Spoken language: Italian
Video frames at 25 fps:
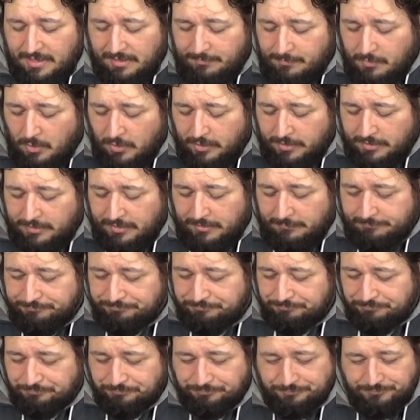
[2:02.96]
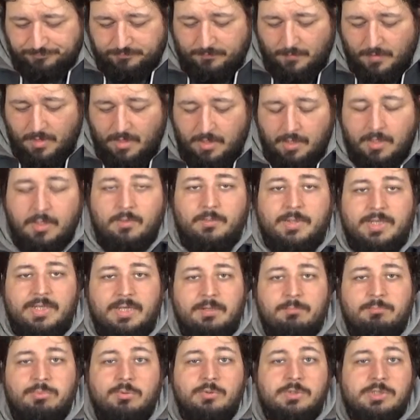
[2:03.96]
della Morte,
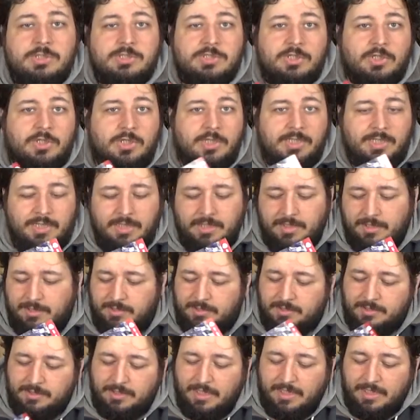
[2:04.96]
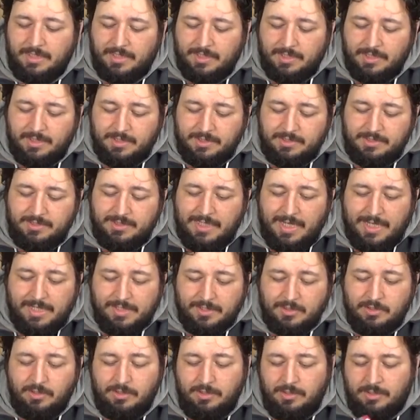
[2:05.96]
quindi puzzoni de, di
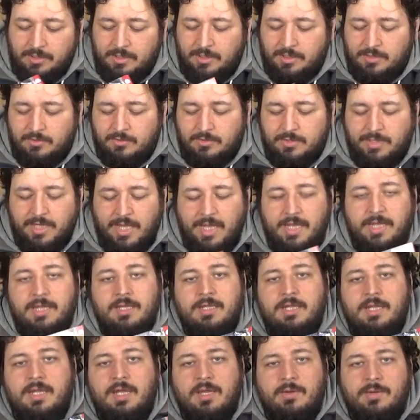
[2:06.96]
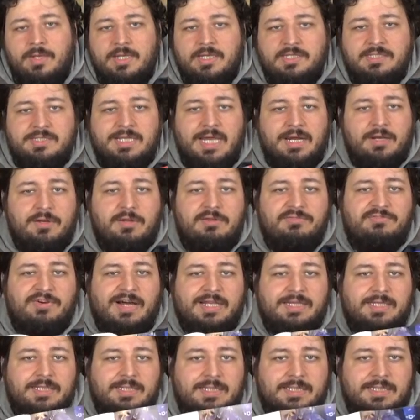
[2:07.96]
Nargol, ok? Quindi si narrano i
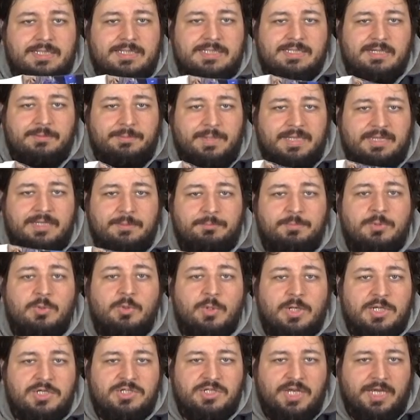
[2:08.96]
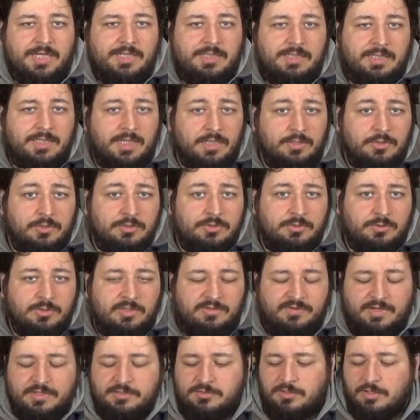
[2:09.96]
fatti tendenzialmente più recenti nel nostro
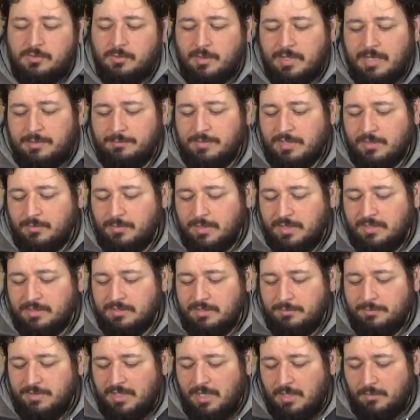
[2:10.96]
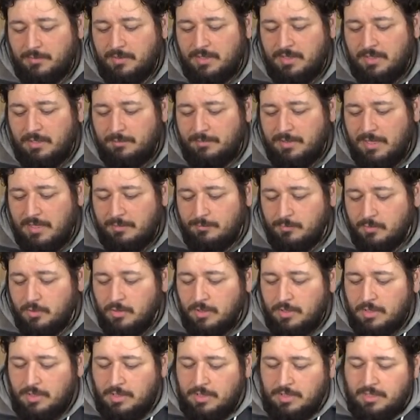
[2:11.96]
universo di Warhammer 40.000, quindi abbiamo
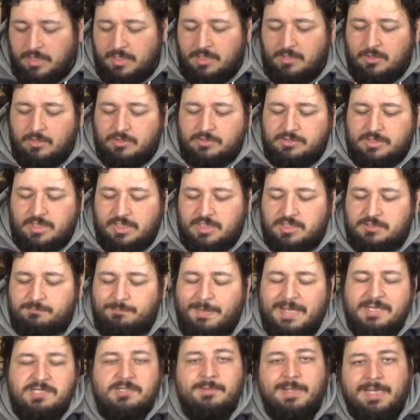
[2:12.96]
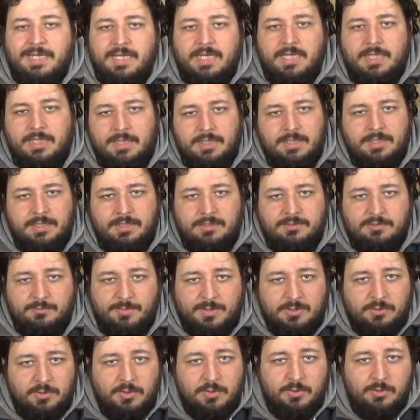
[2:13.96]
i nostri Space Marine,
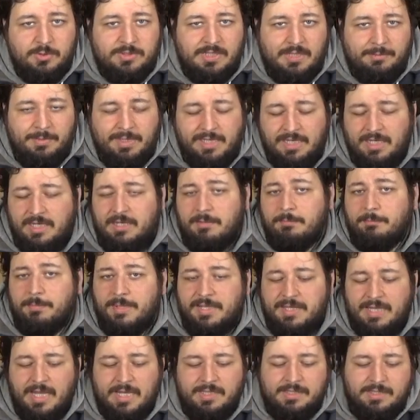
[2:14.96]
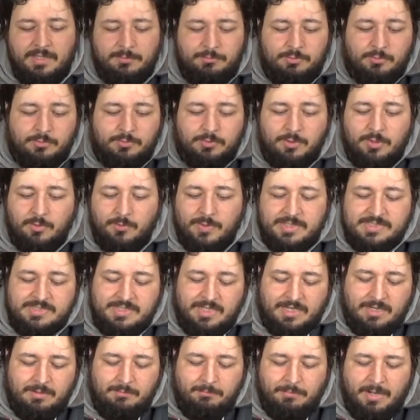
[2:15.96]
soprattutto gli Ultramarini, impegnati appunto in
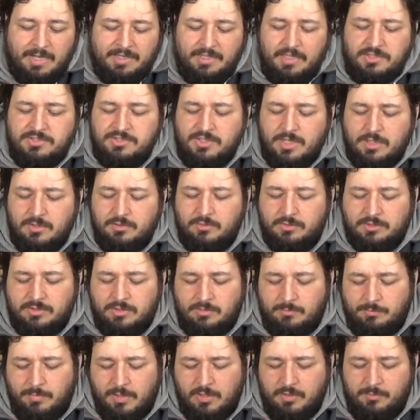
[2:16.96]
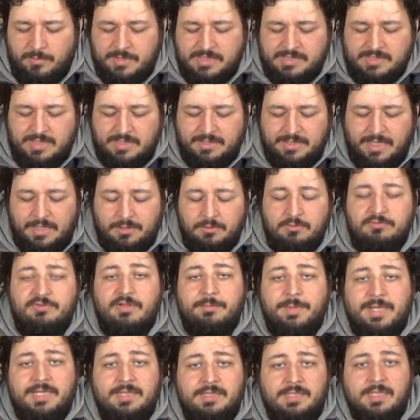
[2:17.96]
questa campagna e ci racconta un po' come sta andando.
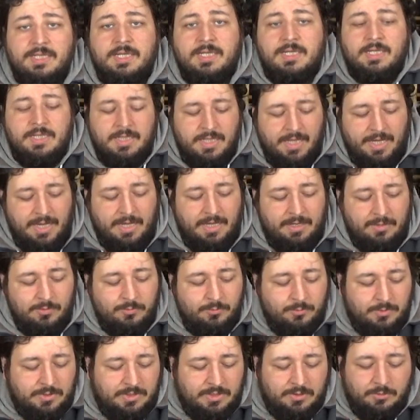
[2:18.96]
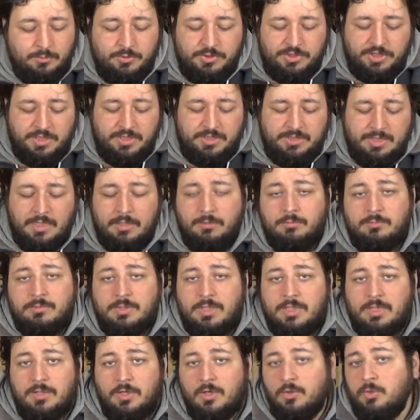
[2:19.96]
Ovviamente è un'uscita,
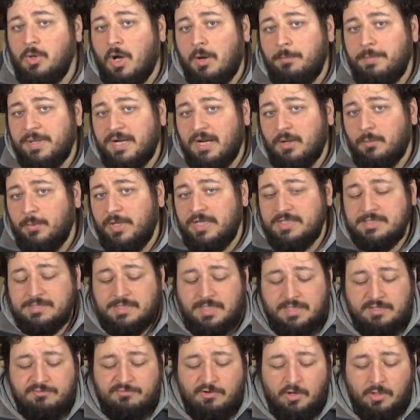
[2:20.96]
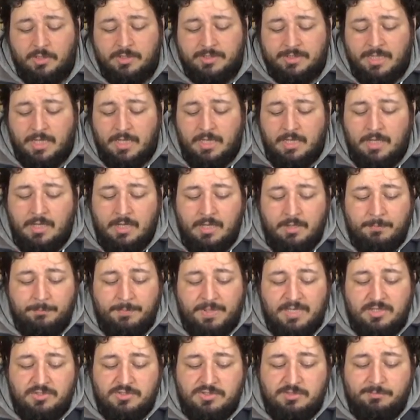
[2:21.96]
un, un'opera questa rivolta
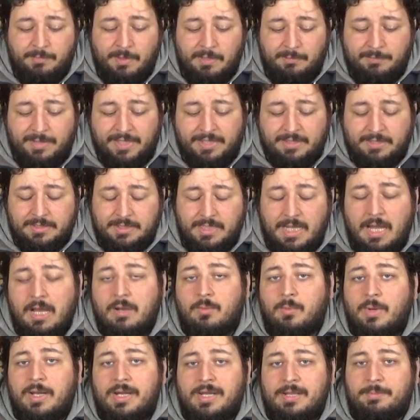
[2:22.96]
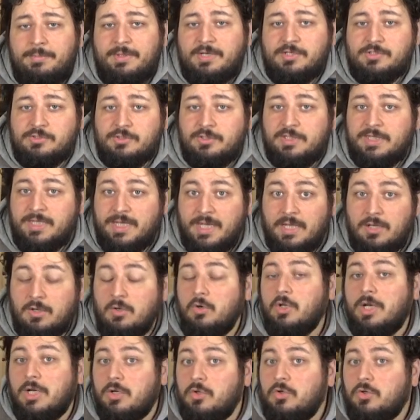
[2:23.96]
principalmente a quelle persone che
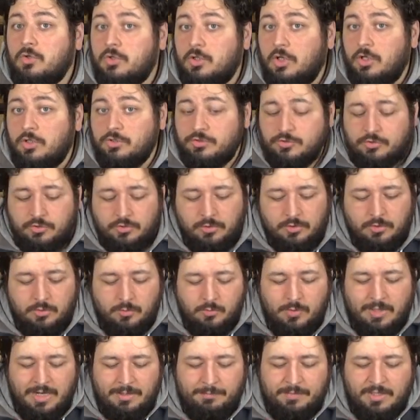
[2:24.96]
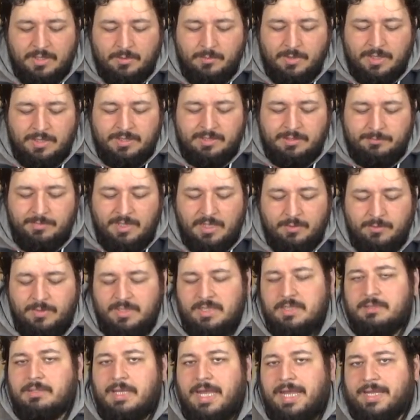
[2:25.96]
ancora non conoscono Warhammer 40.000,
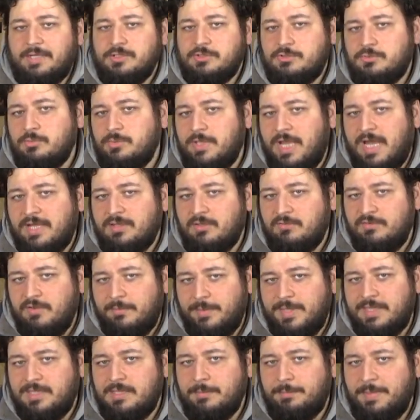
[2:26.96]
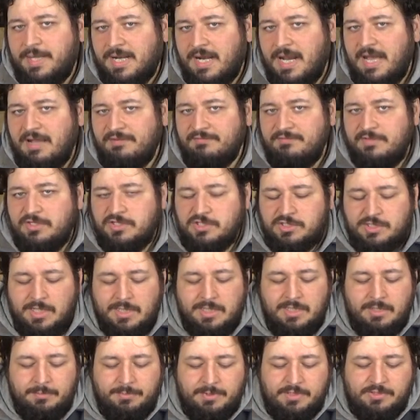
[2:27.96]
quindi è studiata ovviamente per
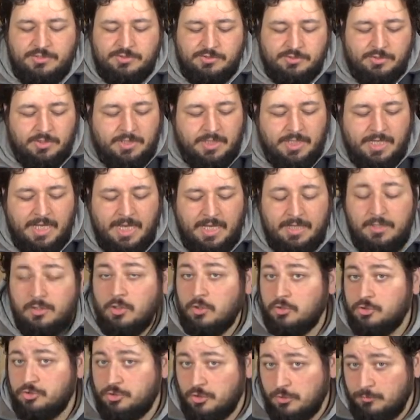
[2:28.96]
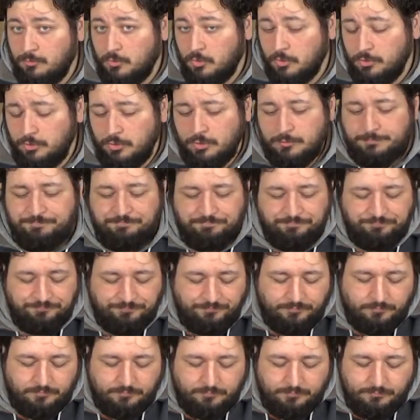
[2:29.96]
avvicinare le persone al nostro
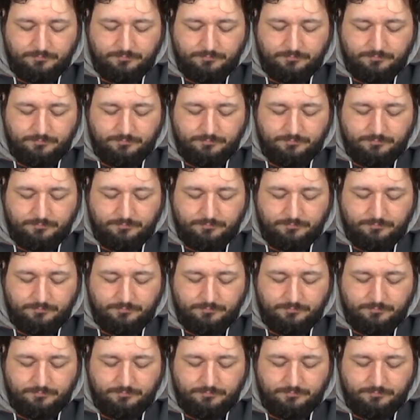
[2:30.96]
mondo